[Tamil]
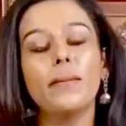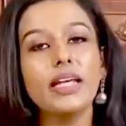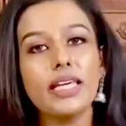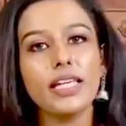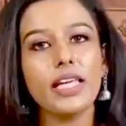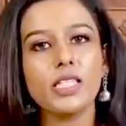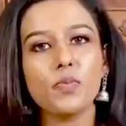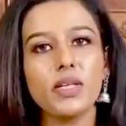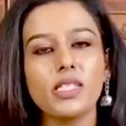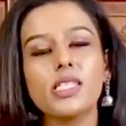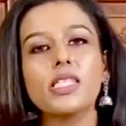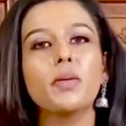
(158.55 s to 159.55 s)
மெடிக்கல்
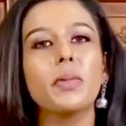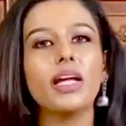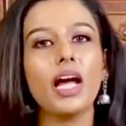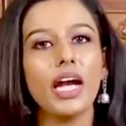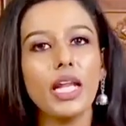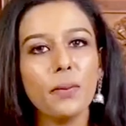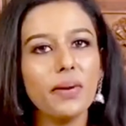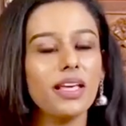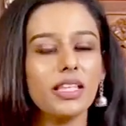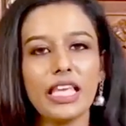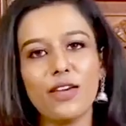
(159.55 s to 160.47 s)
எக்ஸ்பென்சஸ் இந்த மாதிரி அடிப்படை